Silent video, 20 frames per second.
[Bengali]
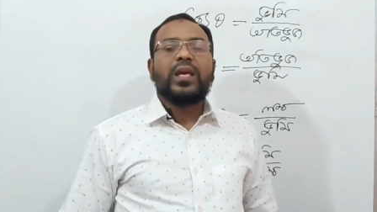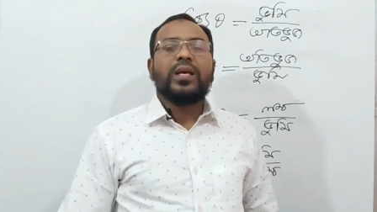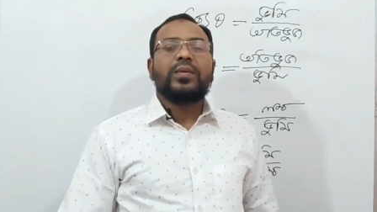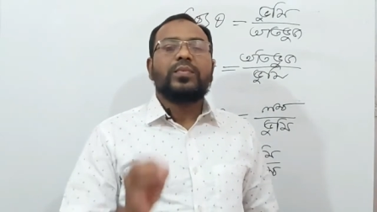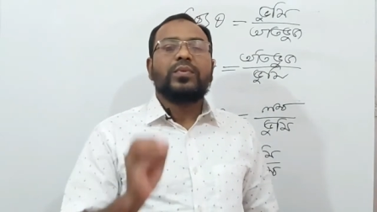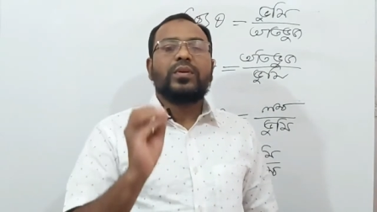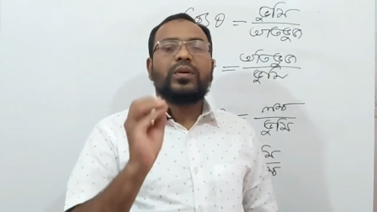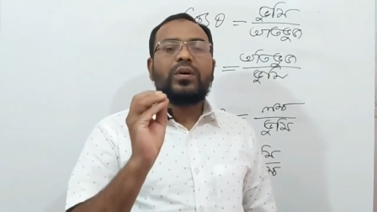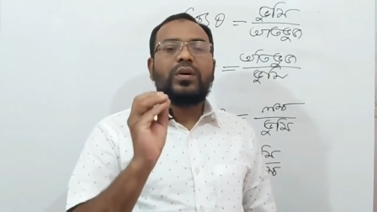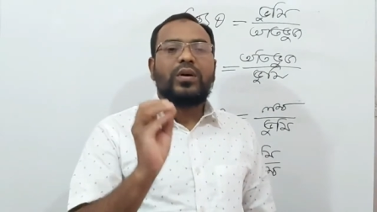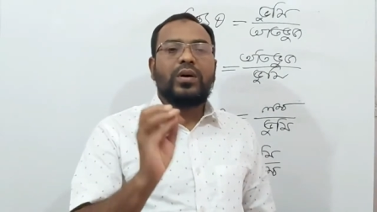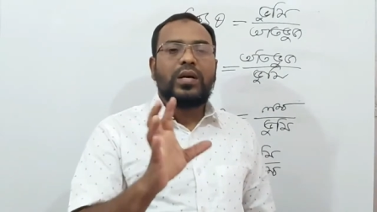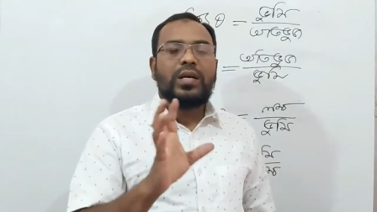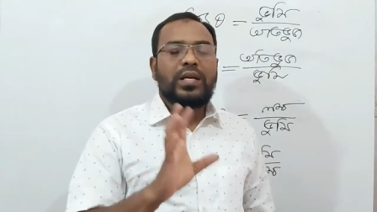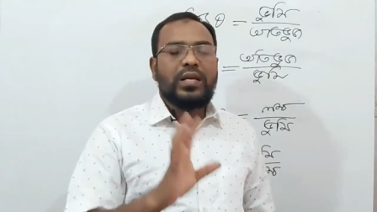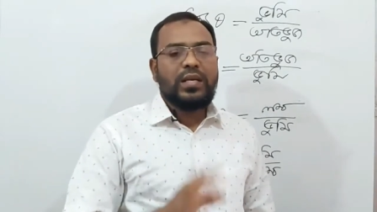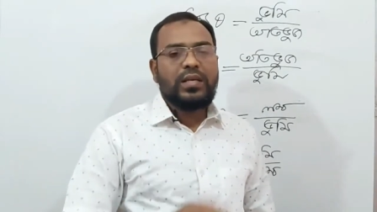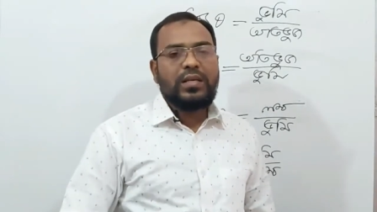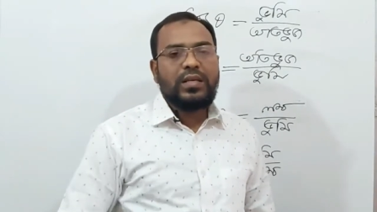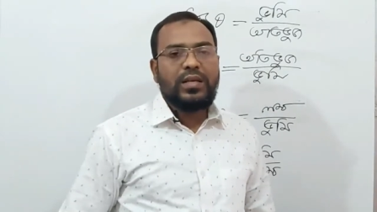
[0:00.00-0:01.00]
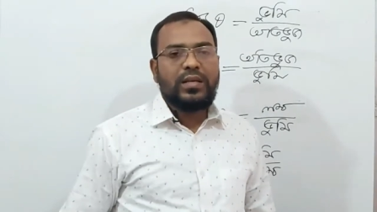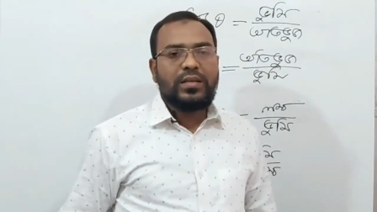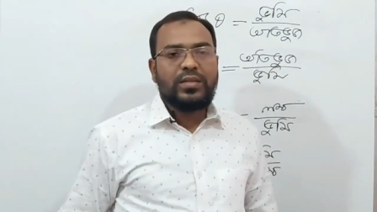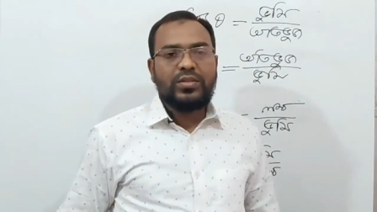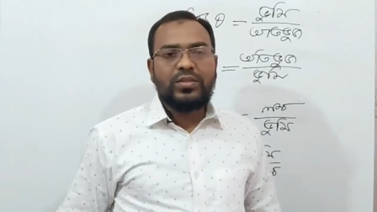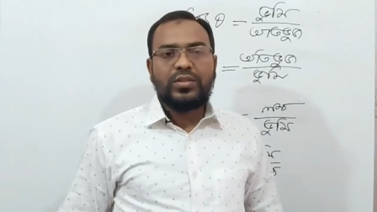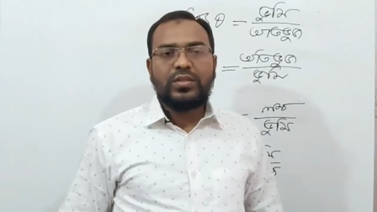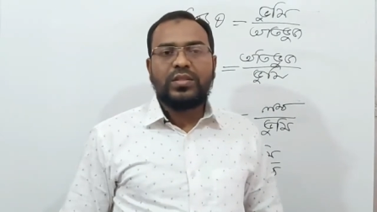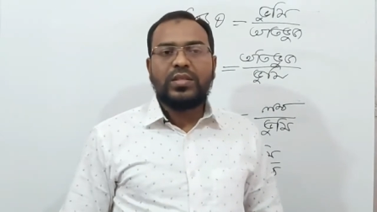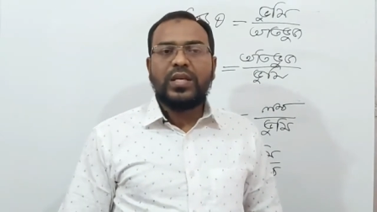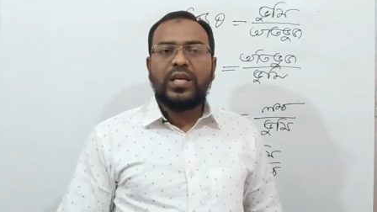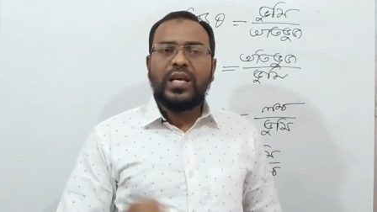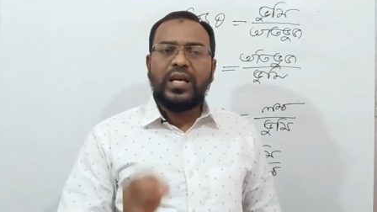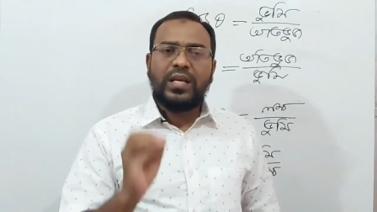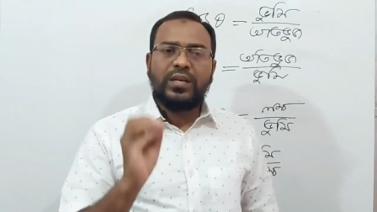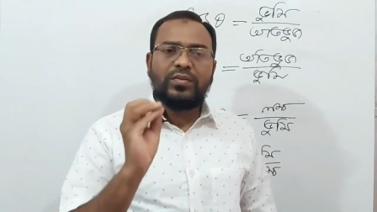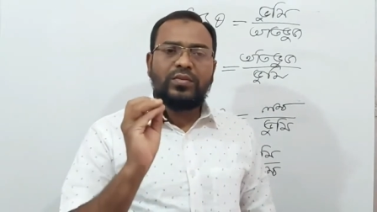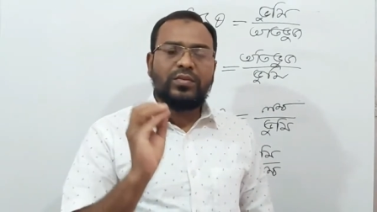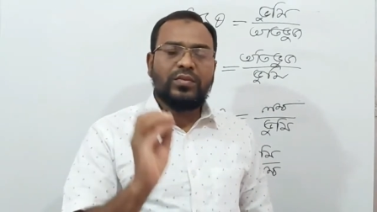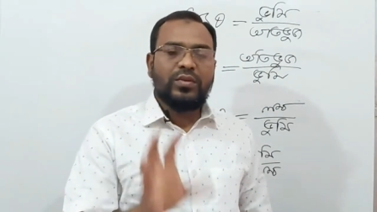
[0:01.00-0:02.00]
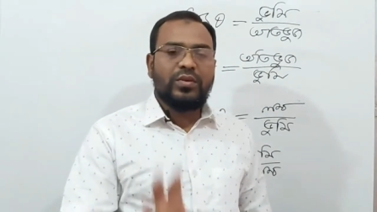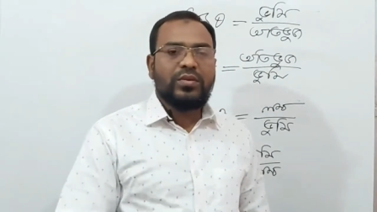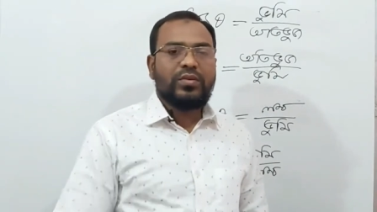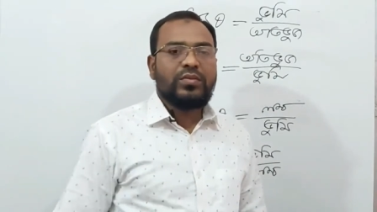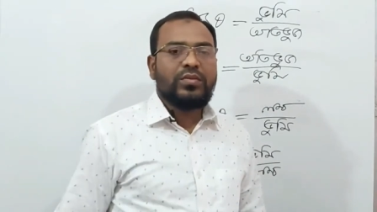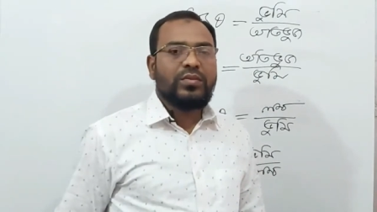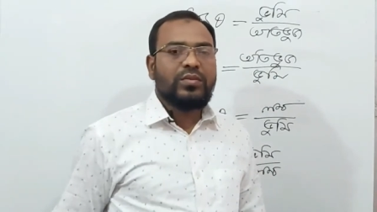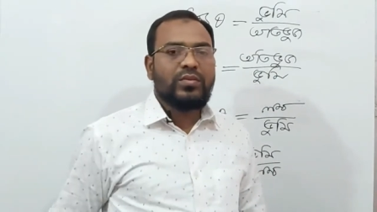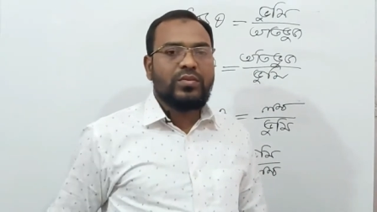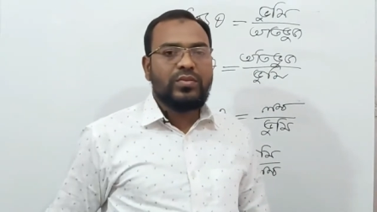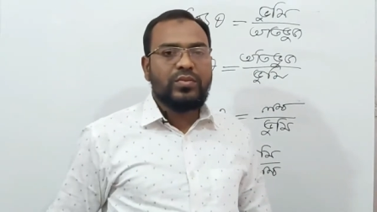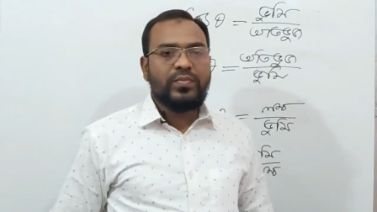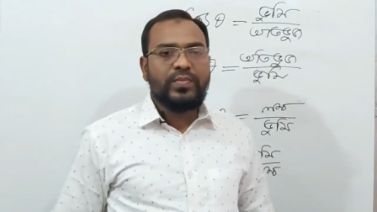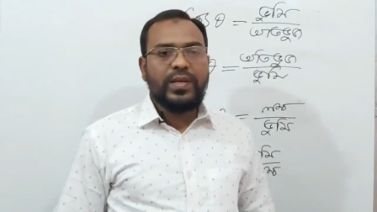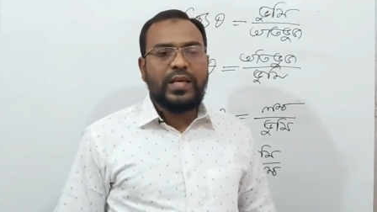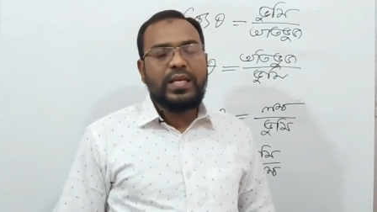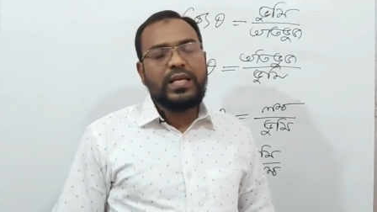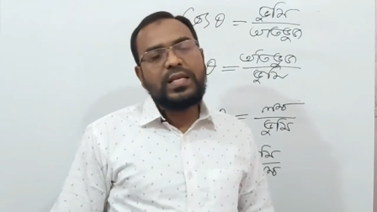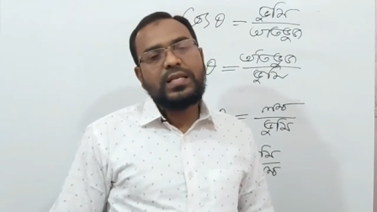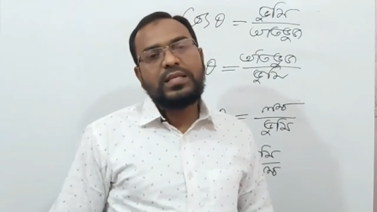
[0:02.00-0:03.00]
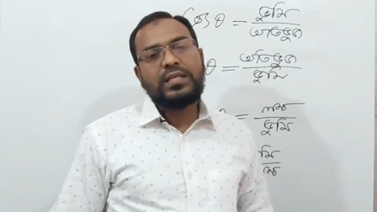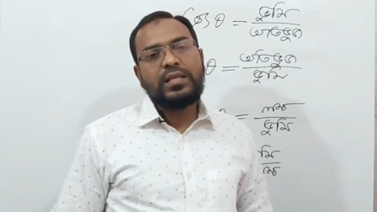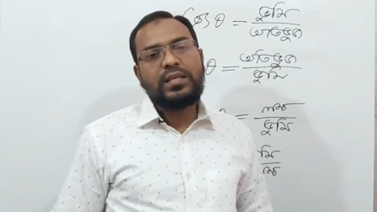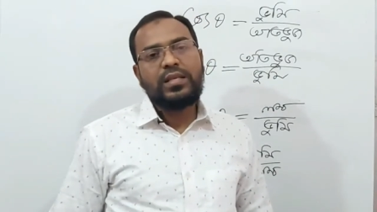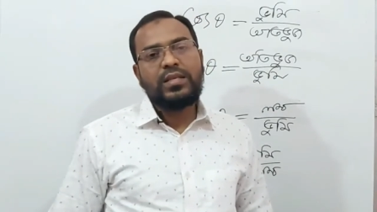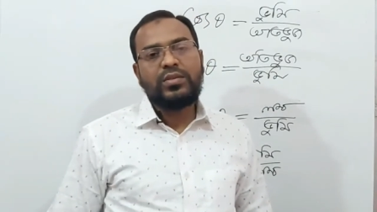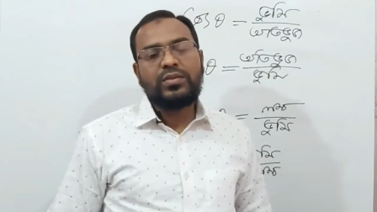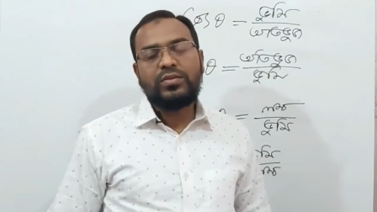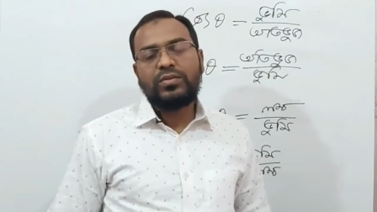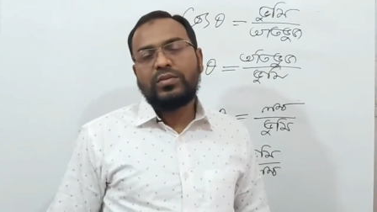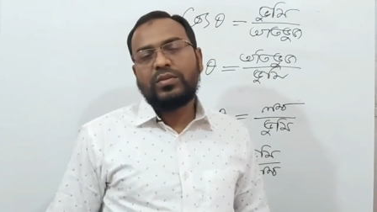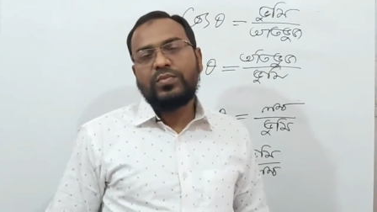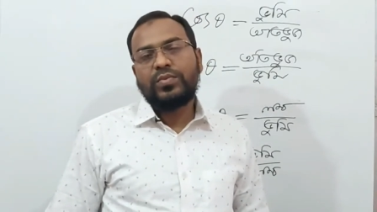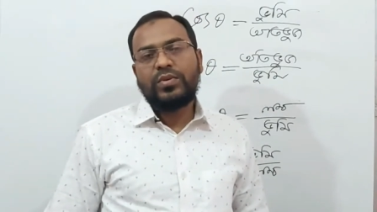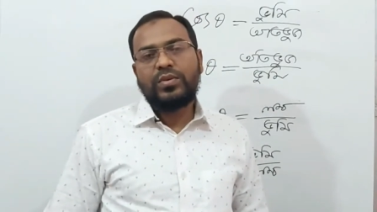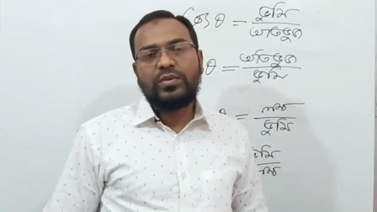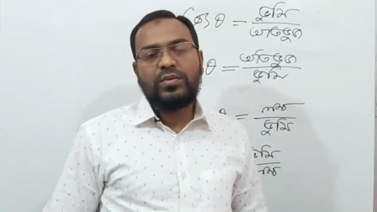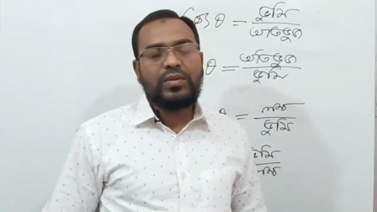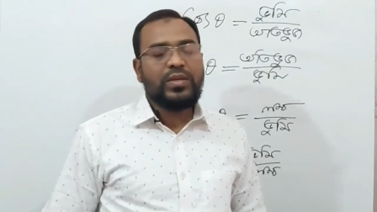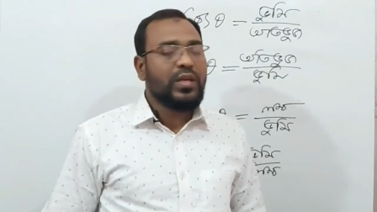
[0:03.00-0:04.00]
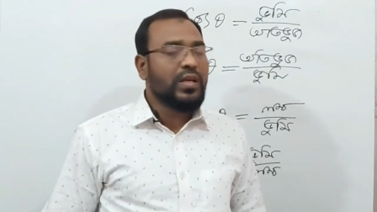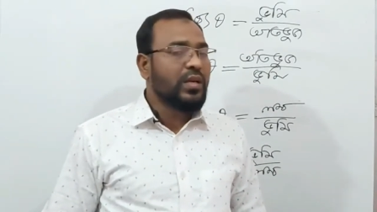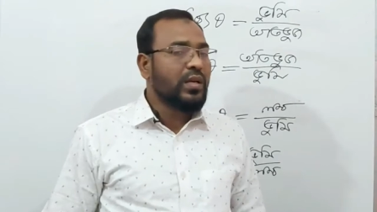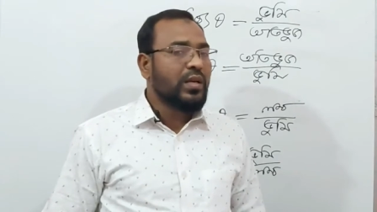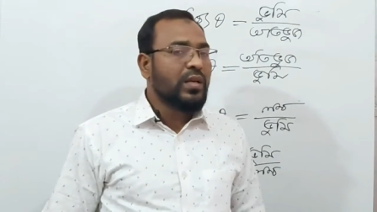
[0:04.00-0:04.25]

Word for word: এবং অঙ্কে গিয়ে যে কোনো অঙ্ক খুব ইজিলি সূত্র প্রয়োগ করে